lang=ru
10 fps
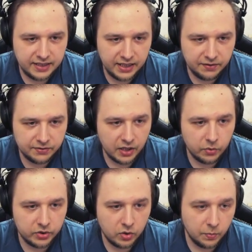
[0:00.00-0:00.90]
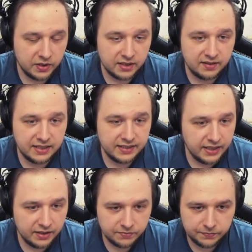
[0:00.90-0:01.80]
1.3, второй дроп это
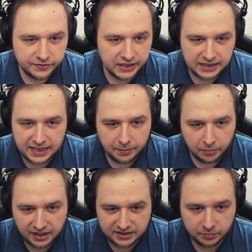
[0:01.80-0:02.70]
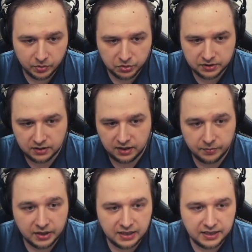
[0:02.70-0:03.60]
3.3, всегда база просто
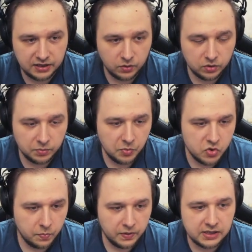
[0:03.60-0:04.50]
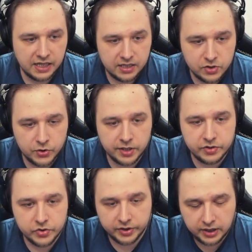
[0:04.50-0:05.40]
там на третий ход мы можем поставить
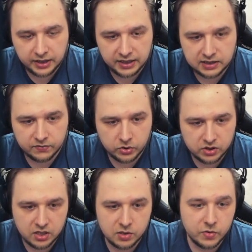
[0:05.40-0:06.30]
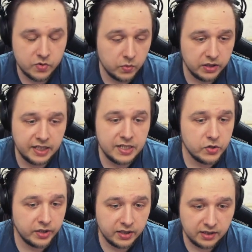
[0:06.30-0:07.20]
4.4, если все сошлось, ну и
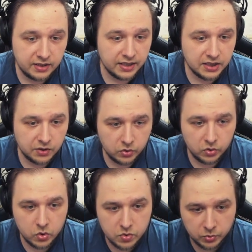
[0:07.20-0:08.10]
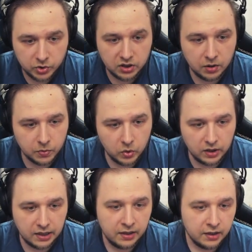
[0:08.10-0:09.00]
3.4 на третий ход тоже будет
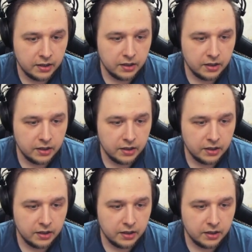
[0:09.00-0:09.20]
неплохо.